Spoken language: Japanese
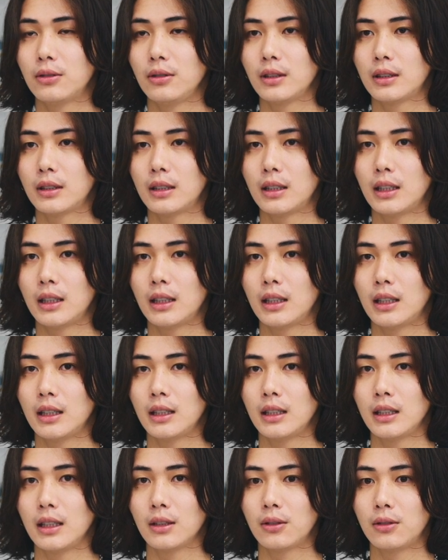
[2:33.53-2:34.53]
こういった
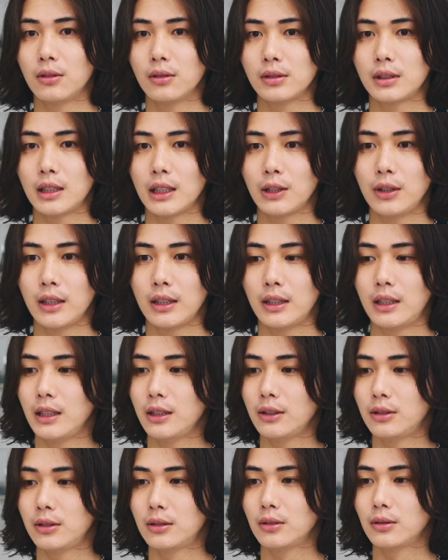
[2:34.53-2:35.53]
構成をやっ
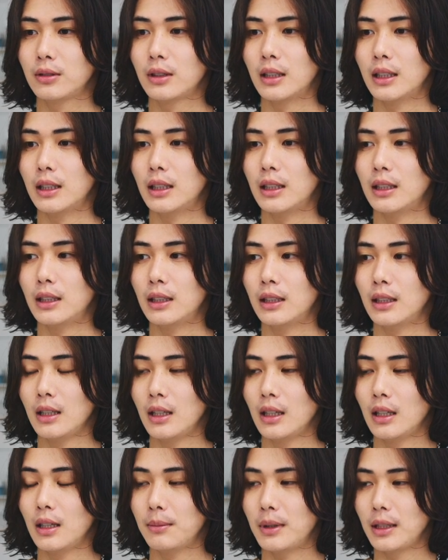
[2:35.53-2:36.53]
ていくとか、
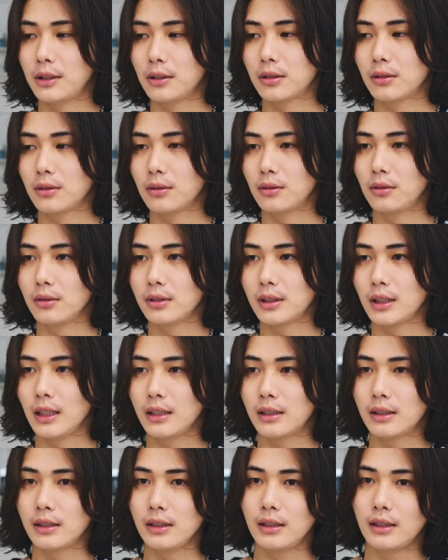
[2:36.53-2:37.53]
まあ、あとその構成
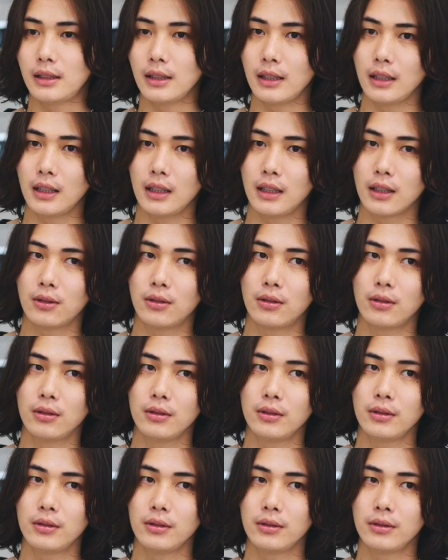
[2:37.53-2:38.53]
についてこ
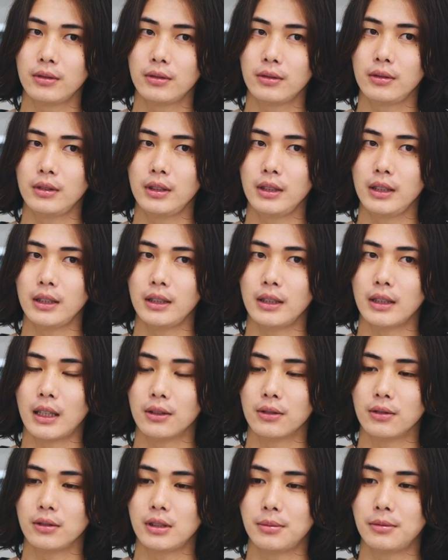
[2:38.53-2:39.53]
ういうふうに
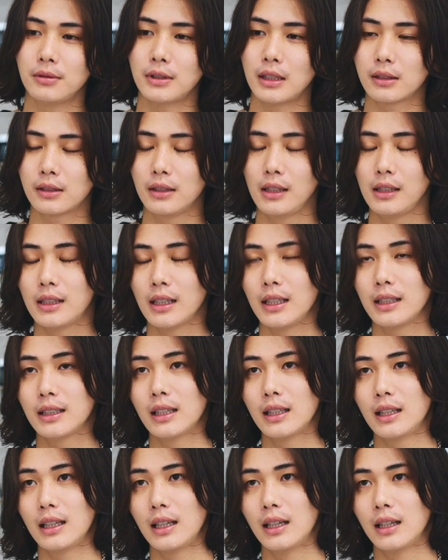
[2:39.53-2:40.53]
あの自分は作りたい
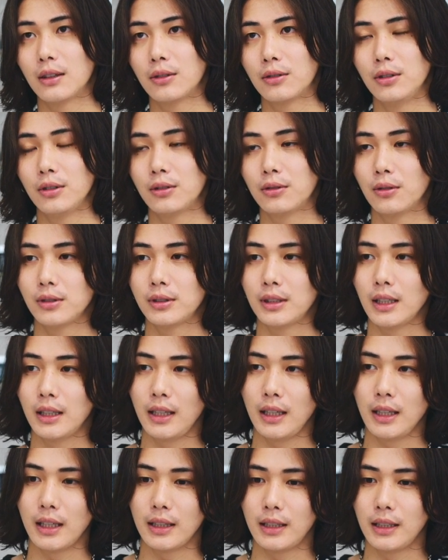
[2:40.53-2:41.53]
からこういう構成
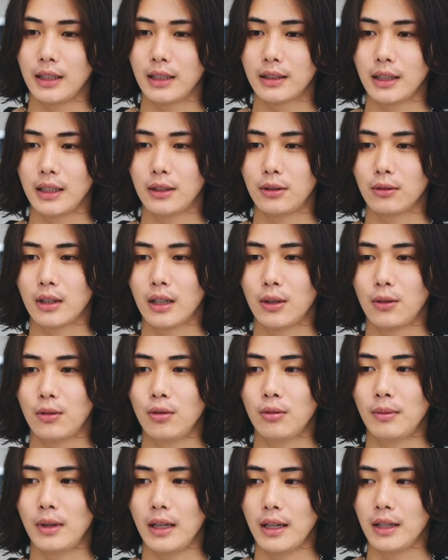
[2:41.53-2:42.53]
でやっていきたいとか
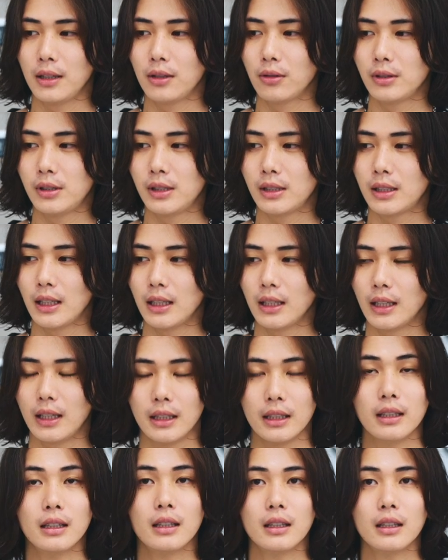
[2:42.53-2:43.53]
を、まあ、営業時間外